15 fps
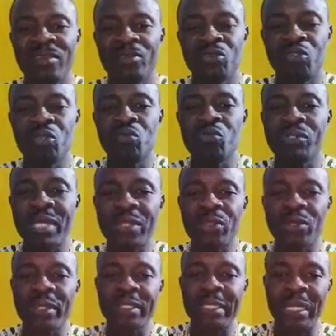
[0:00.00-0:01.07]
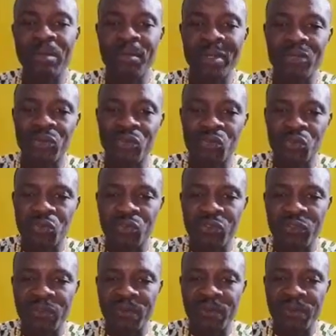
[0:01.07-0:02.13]
Dieu nous a donné tellement de
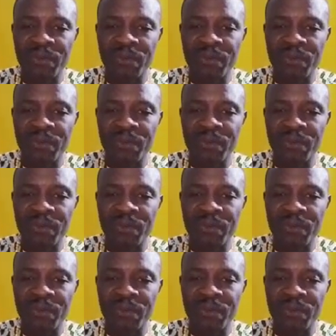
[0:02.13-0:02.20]
choses,